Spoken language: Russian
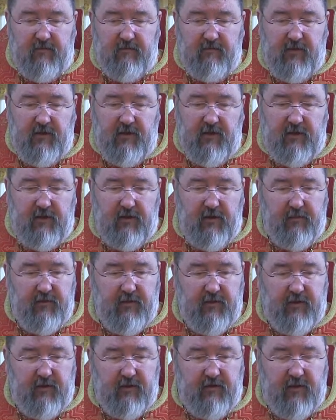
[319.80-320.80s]
мерилом,
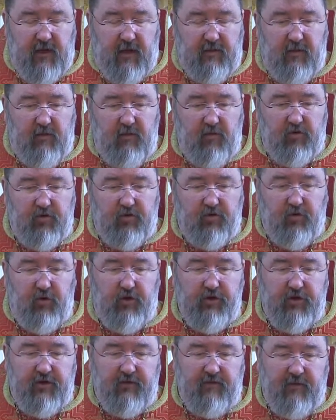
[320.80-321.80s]
самым
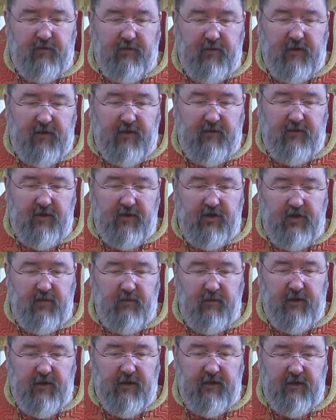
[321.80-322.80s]
устойчивым и
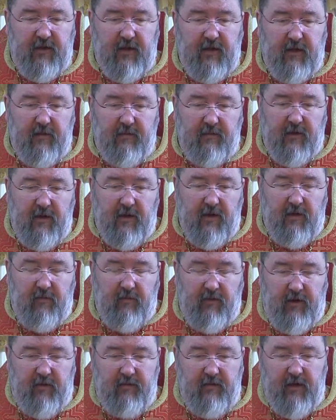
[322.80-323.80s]
вечным критерием,
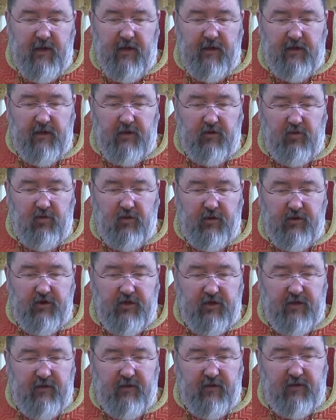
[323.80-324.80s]
применяя который
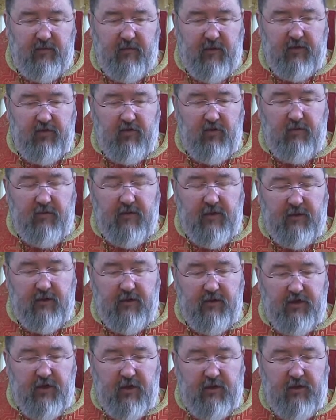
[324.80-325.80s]
человек способен
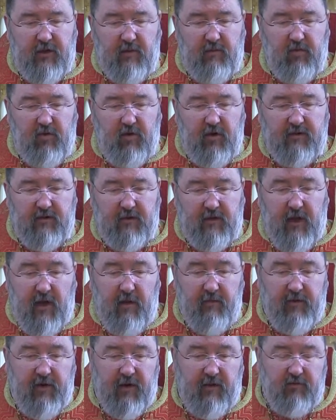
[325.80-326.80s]
отличать добро от
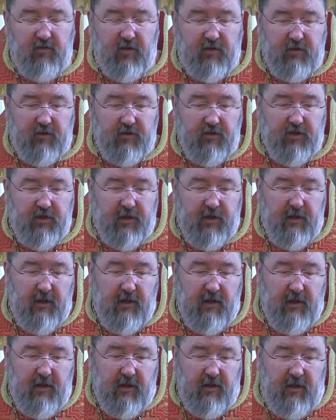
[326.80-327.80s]
зла, правду от лжи.
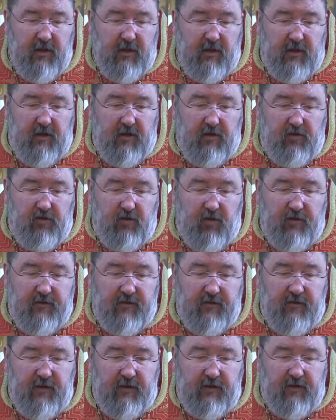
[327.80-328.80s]
Но
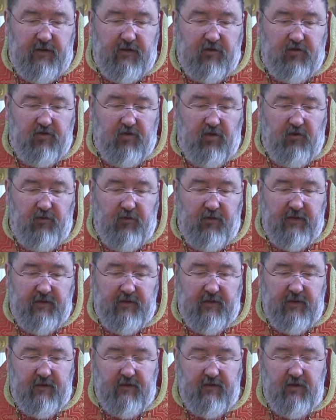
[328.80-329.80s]
свет Христов
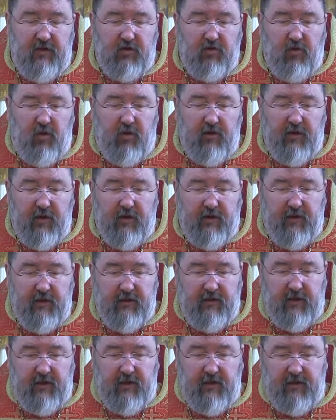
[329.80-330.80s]
есть не только
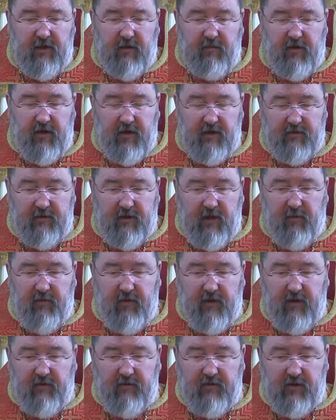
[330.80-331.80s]
критерий добра и зла,
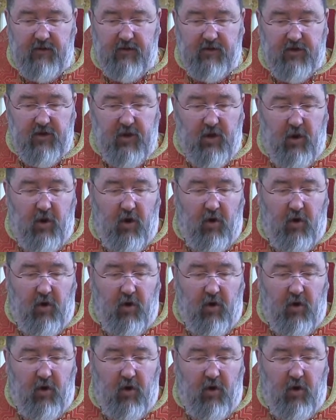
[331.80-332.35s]
правды и лжи.